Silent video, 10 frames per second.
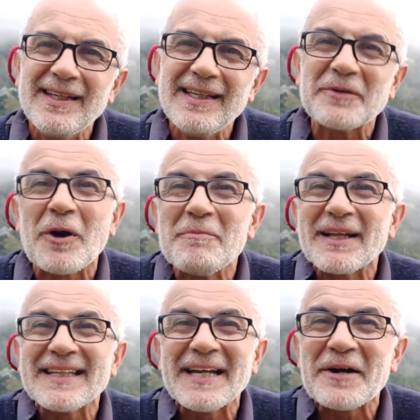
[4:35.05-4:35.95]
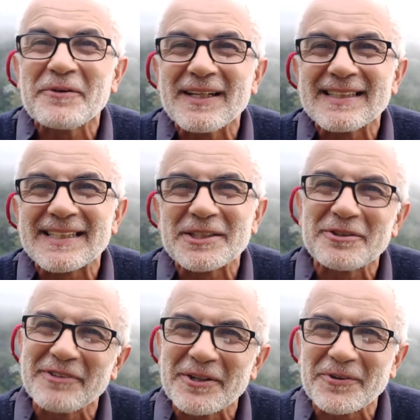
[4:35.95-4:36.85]
E qual material que eles
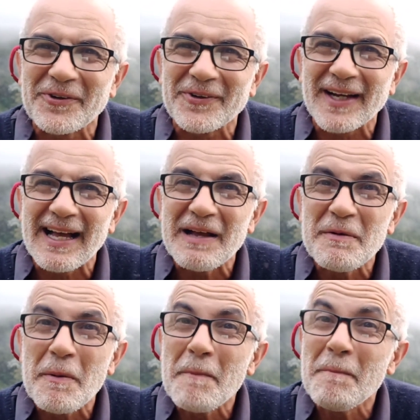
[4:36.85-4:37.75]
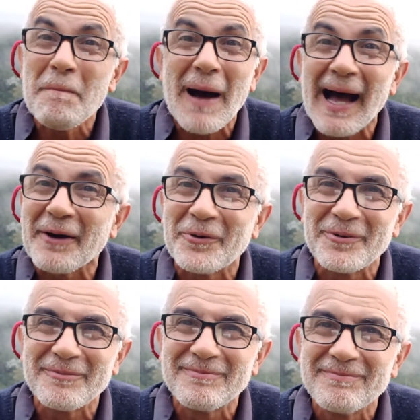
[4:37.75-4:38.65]
resolveram colocar? Barro.